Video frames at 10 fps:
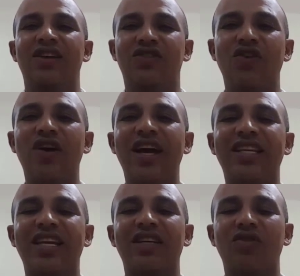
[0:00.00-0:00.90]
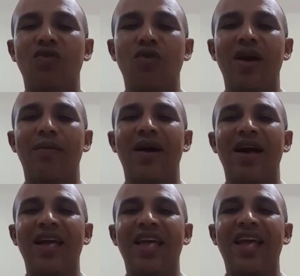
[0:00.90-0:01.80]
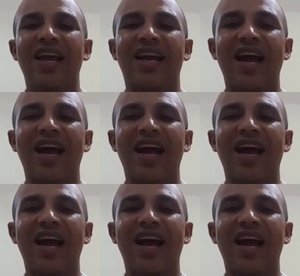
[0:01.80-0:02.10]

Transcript: son hechas nuevas en